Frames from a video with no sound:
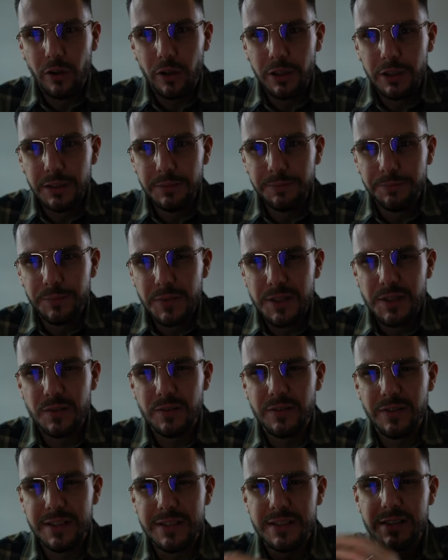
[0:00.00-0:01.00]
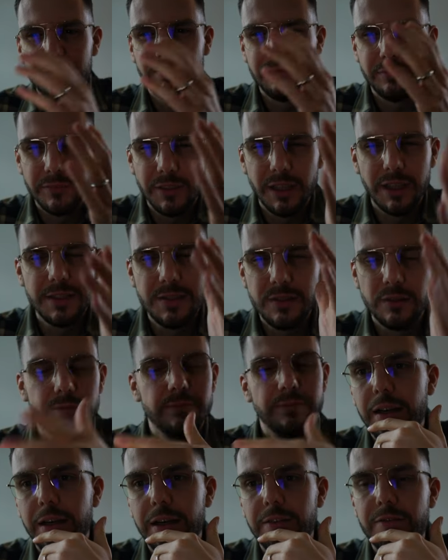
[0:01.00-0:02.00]
Woche, beziehungsweise, na, ne,
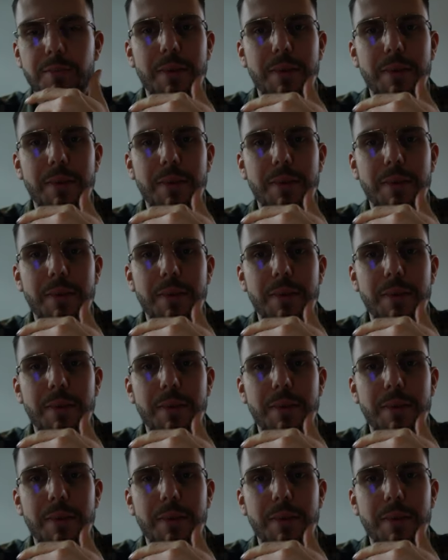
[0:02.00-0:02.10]
also äh,